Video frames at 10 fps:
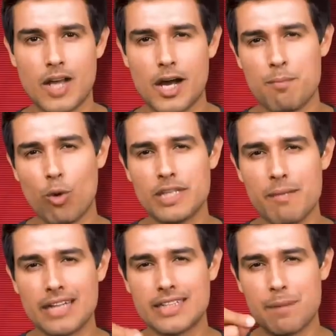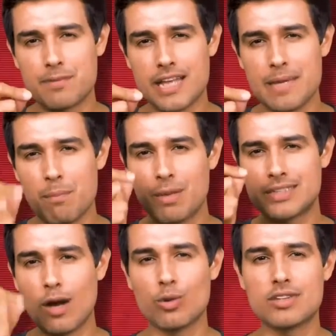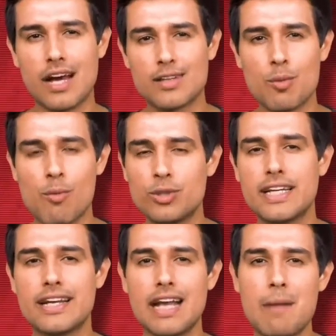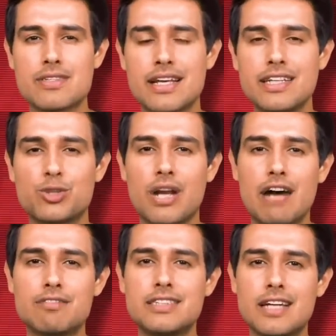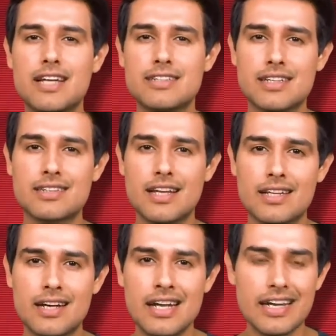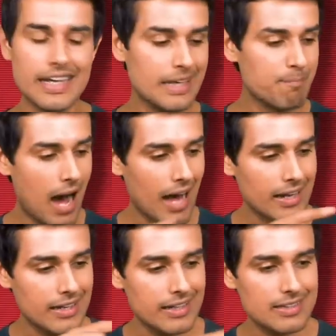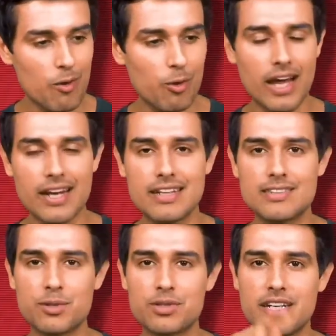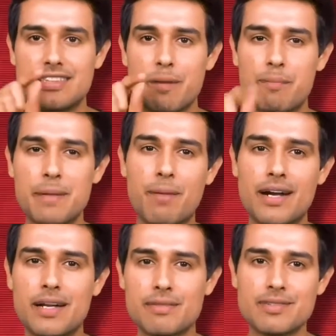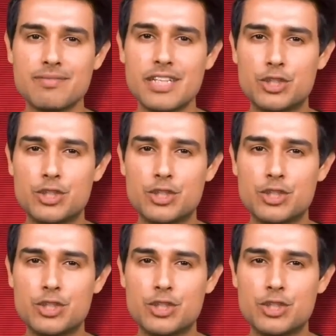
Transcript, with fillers: अगर मोदी मैजिक अब सही में बचा होता तो मोदी के नाम से ही चुनाव जीता जा सकता था इन बाहर के नेताओं को लाने की जरूरत नहीं थी अपनी पार्टी में ये